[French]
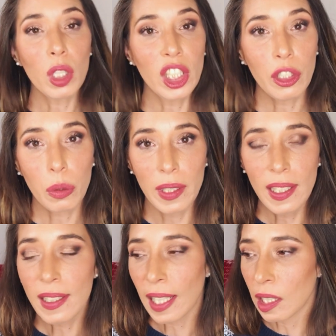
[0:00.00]
j'ai choisi
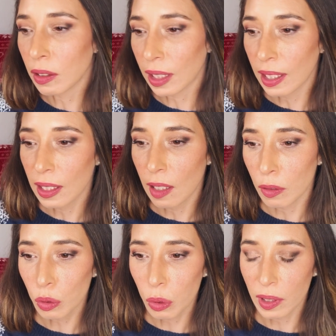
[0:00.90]
ce calendrier de la
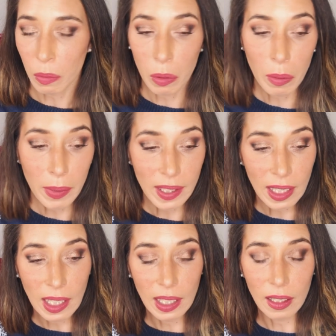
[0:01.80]
vente Tout simplement parce
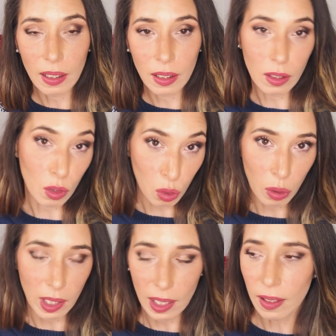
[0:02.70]
qu'il est
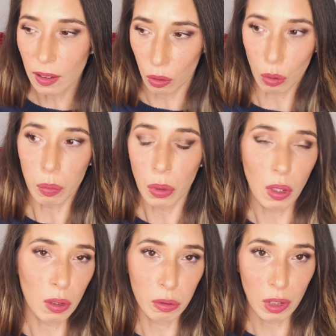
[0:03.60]
solide. Donc pour
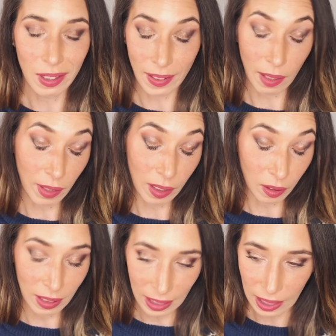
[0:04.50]
l'envoi, ça va être
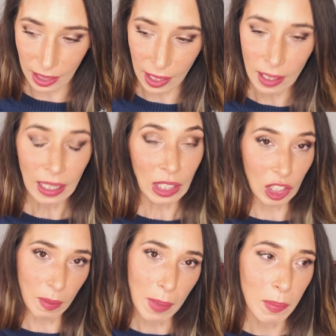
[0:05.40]
nickel.
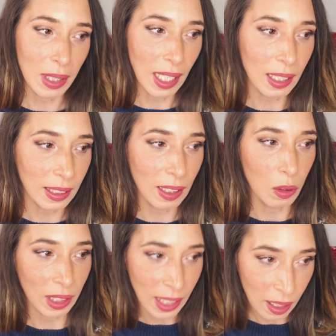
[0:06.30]
J'ai même gardé le
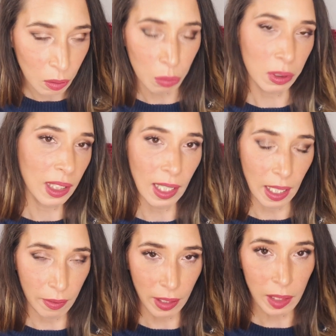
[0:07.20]
carton qui allait
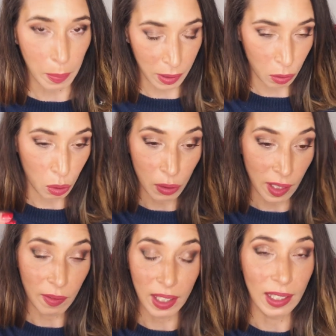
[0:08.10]
avec parce que je
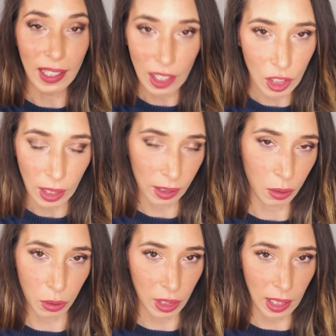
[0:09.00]
savais déjà
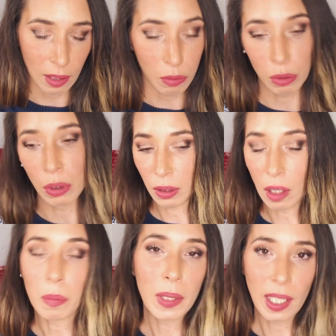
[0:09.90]
que j'allais vous
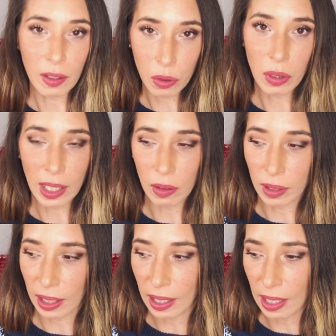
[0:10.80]
remplir ce
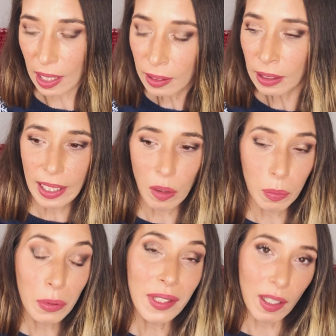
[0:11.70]
calendrier-là. Et en
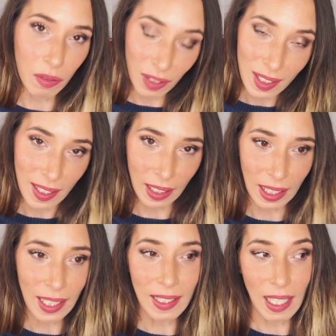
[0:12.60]
plus, c'est un 25
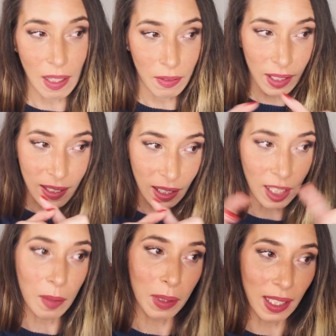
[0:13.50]
cases et la
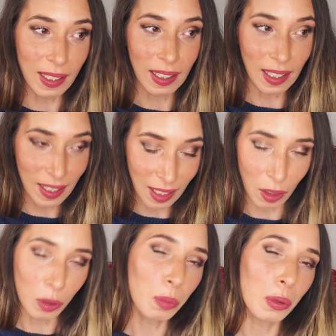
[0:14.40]
25e case est assez
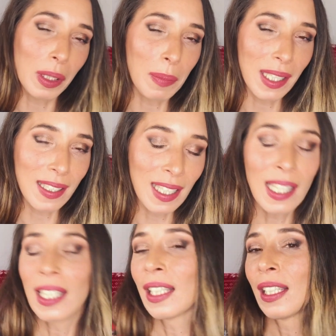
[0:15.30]
grande pour y placer
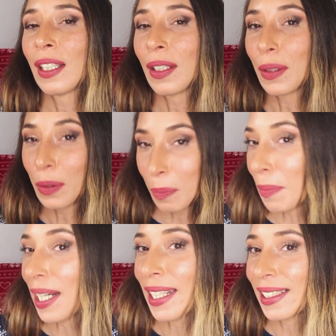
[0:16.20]
une
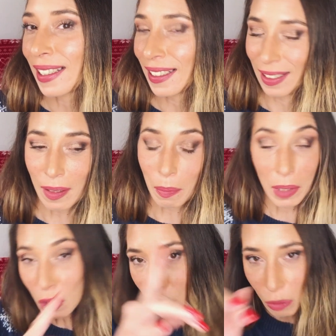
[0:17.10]
palette
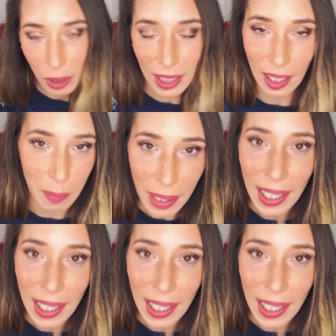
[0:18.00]
mais je ne vous dirai pas